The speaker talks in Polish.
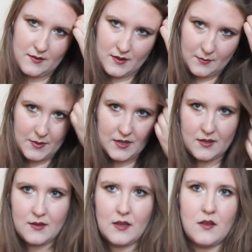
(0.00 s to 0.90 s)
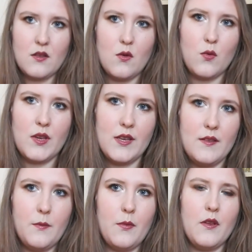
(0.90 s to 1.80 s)
najbardziej znanych to
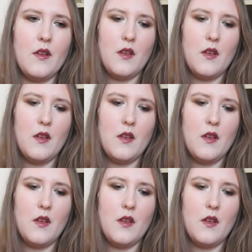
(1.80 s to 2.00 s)
Wisp,